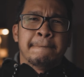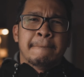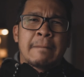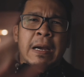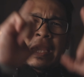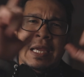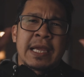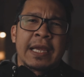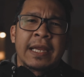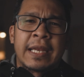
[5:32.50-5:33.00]

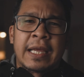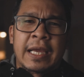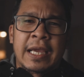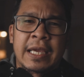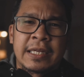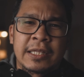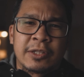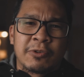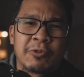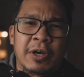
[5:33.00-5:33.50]
Bay, Bye!
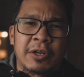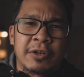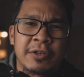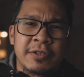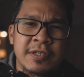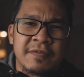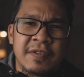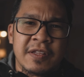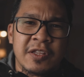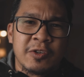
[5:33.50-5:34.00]
Nag-edit ko karon
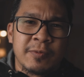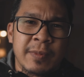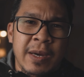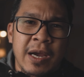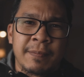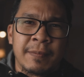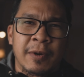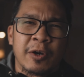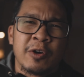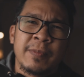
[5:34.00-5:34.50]
sa video
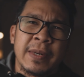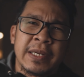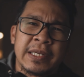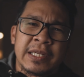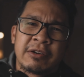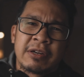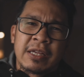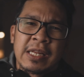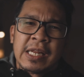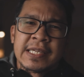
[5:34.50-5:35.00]
ba? Pag
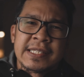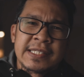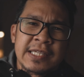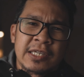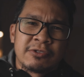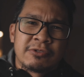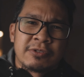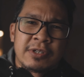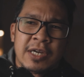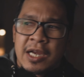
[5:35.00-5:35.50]
na, realize na
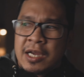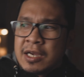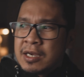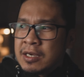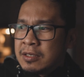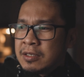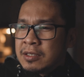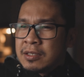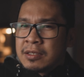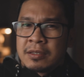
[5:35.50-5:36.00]
ko nga
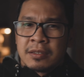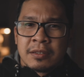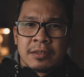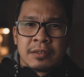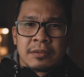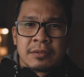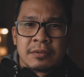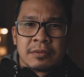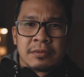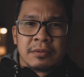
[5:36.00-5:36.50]

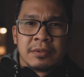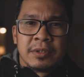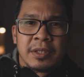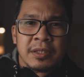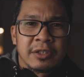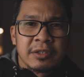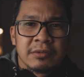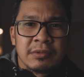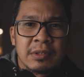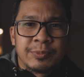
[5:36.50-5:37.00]
wala
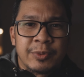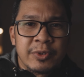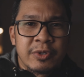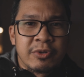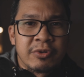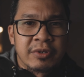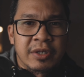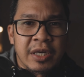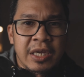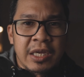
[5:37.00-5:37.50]
na kayo
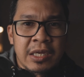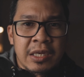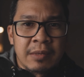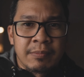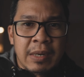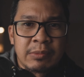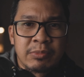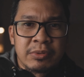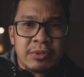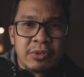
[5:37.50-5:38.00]
mapuno kay
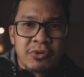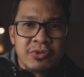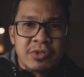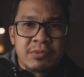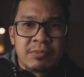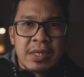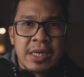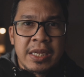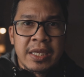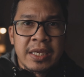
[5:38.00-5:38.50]
pagabunod ko
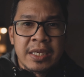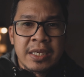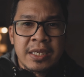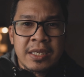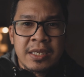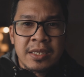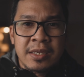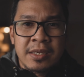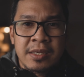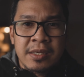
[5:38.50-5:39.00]
sa balay
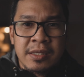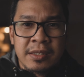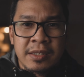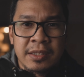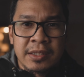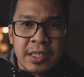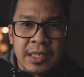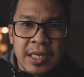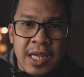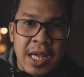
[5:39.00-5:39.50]

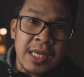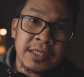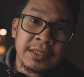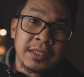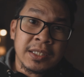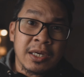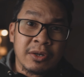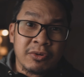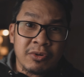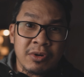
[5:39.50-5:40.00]
Gitirahan
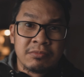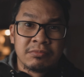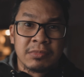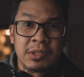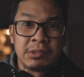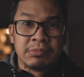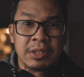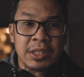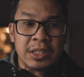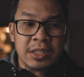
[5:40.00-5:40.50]
din ako ang
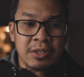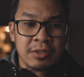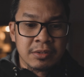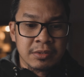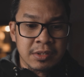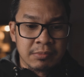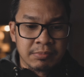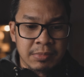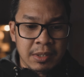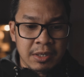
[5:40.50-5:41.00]
barbecue
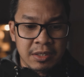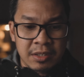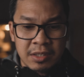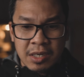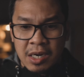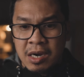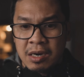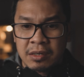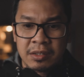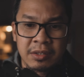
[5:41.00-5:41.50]
niya.
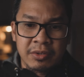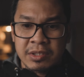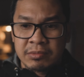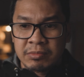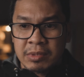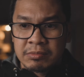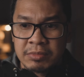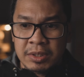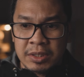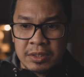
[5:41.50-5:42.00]
Pagkaon ako sa
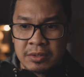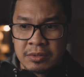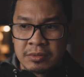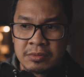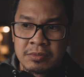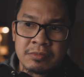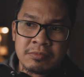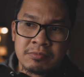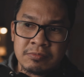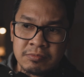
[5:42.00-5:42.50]
barbecue.
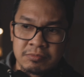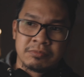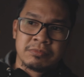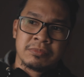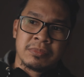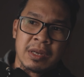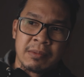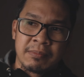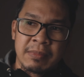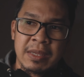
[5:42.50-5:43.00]
Mm,
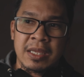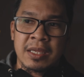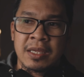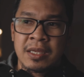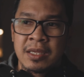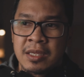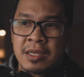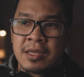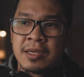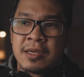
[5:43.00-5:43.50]
lami.
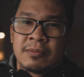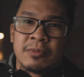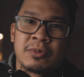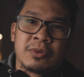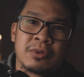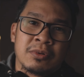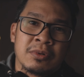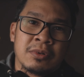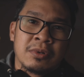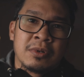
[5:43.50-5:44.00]

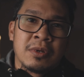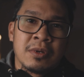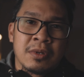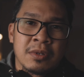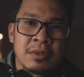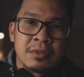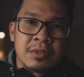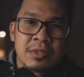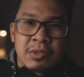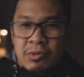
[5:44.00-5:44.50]
Uto.
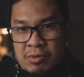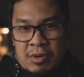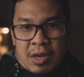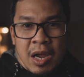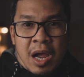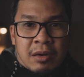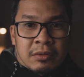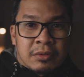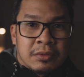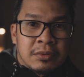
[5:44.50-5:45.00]
Si
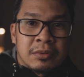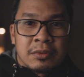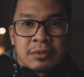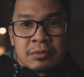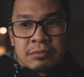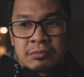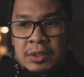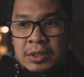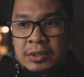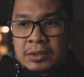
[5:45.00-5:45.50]
kaon
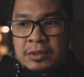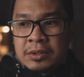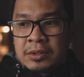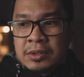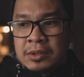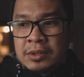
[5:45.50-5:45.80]
man.